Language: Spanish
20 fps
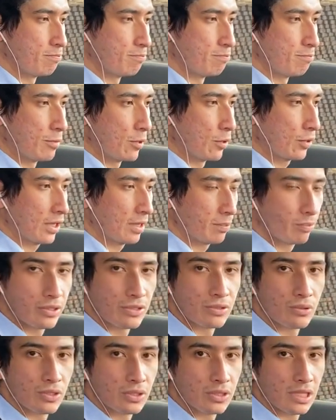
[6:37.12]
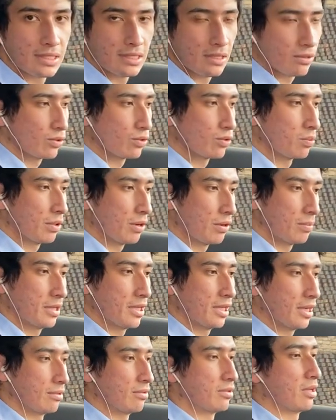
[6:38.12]
porque pues no estás acostumbrado a
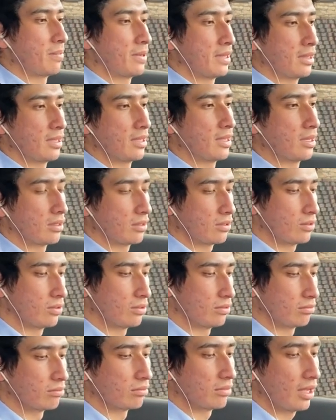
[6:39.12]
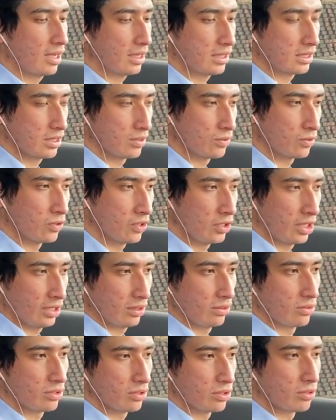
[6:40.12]
manejar una pantalla con accesos
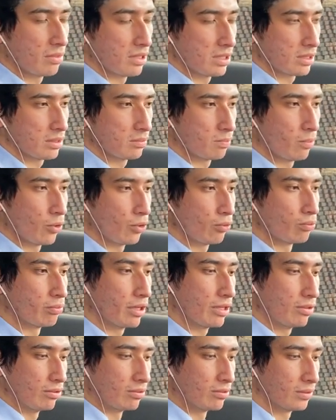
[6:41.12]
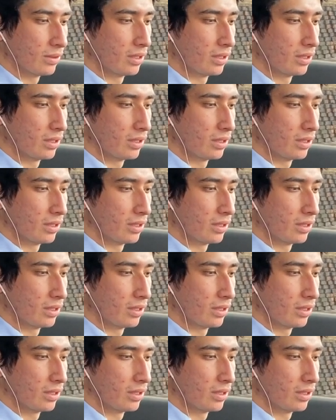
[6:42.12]
directos, sino más por un menú.